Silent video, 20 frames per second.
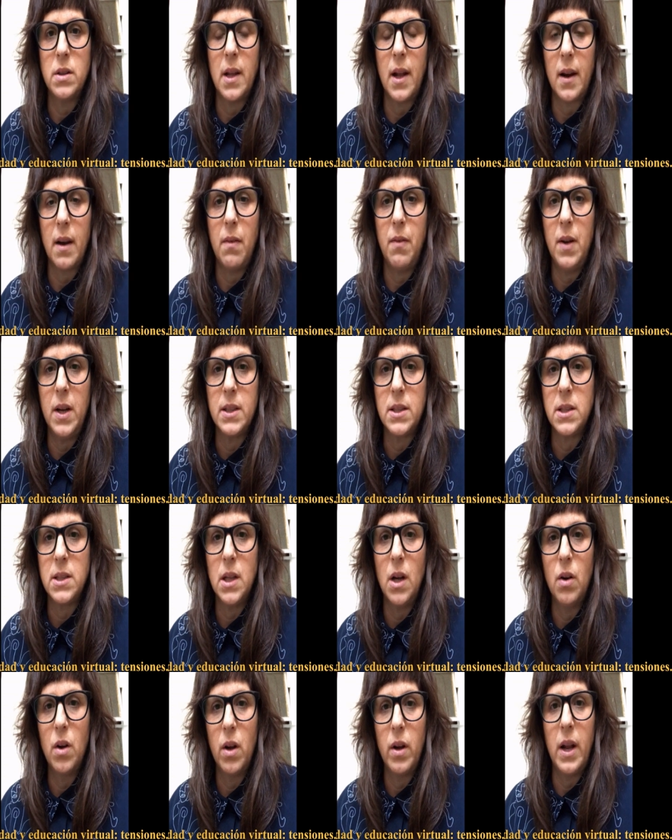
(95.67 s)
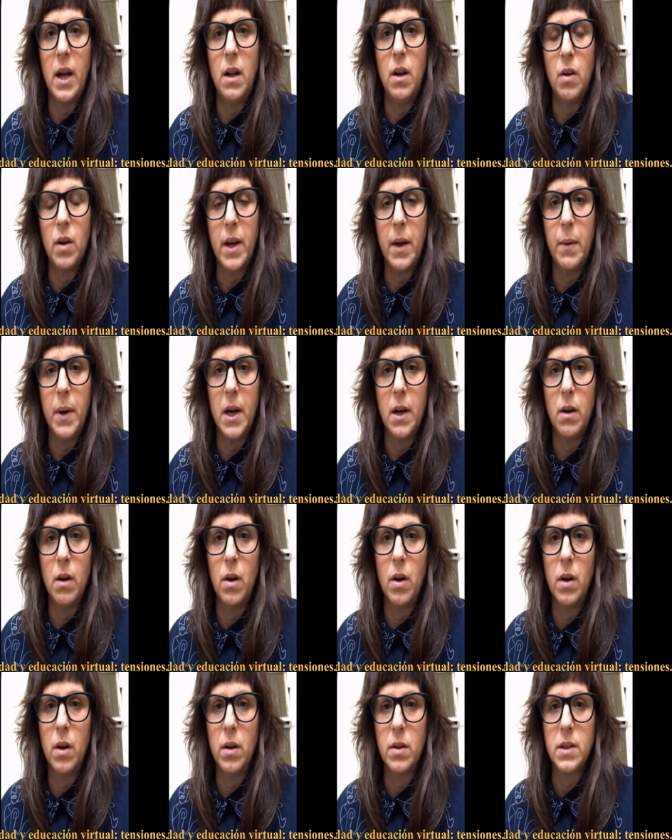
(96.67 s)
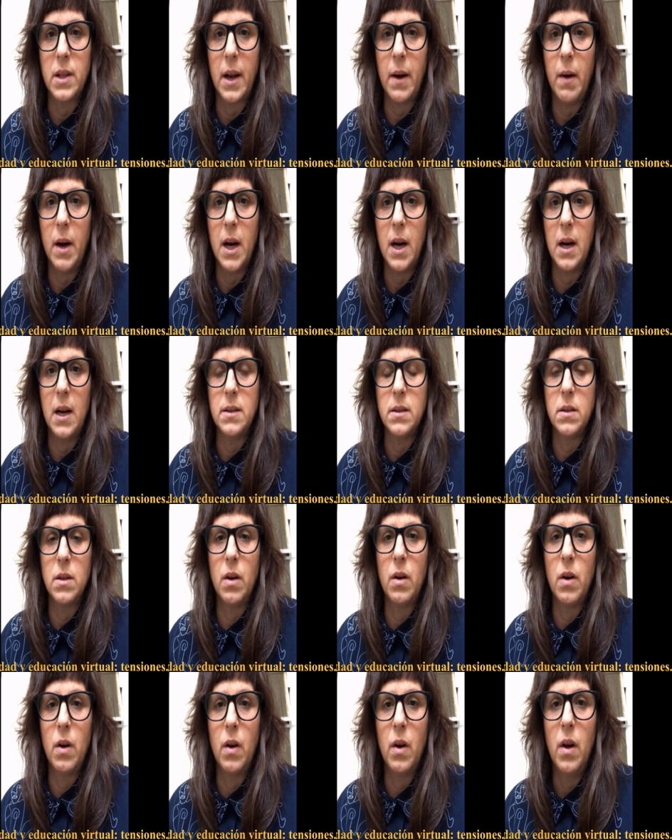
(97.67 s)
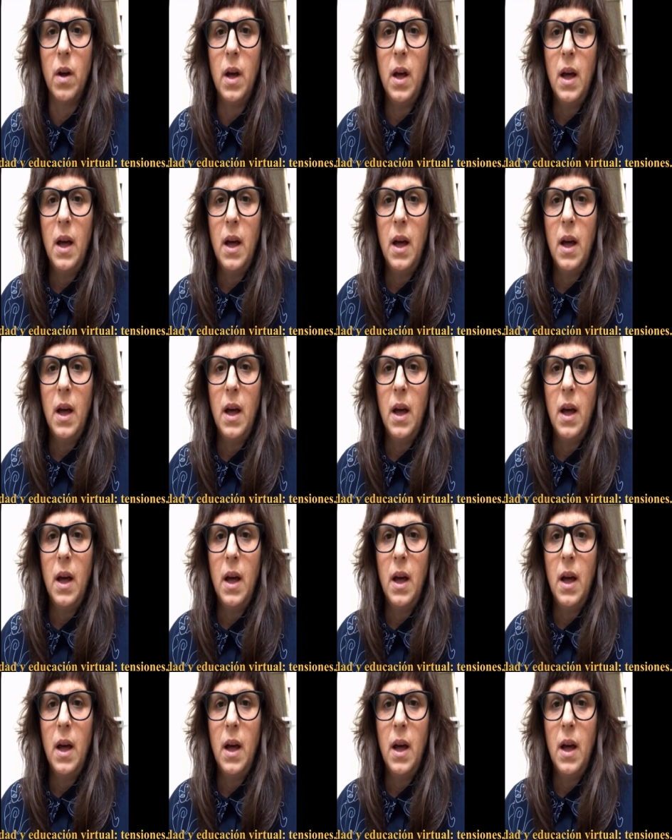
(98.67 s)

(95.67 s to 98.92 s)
de reflexión, a lo que vengo trabajando